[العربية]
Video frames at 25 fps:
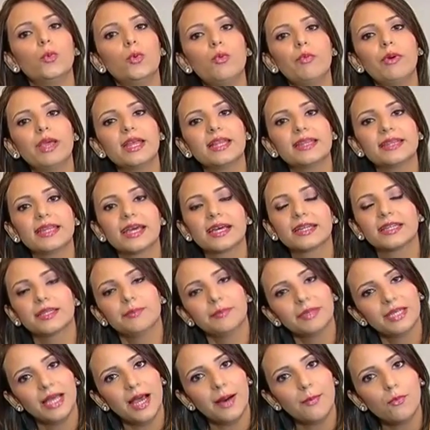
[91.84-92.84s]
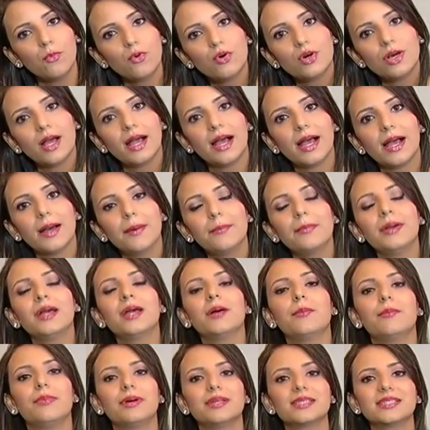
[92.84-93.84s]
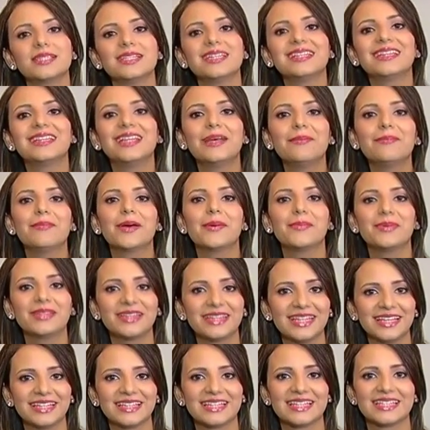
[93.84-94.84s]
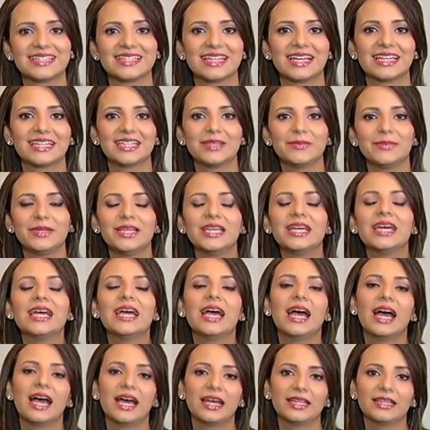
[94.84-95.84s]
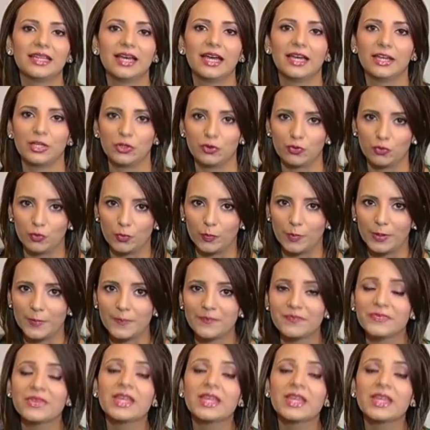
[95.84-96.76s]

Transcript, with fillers: وممكن تاخدي منها مكعب بسيط لما بدك تستخدمي هذا التومة